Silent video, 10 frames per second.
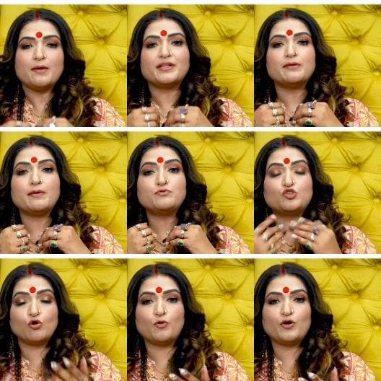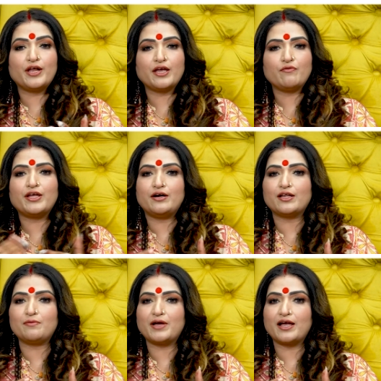मतलब आप जो बोलेंगे वही
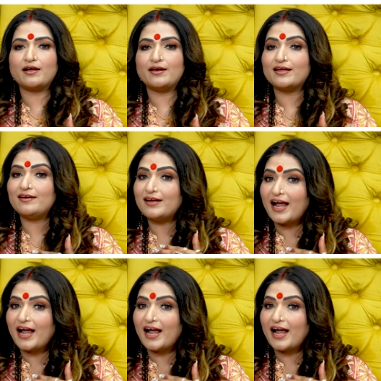रिटर्न में आएगा लेकिन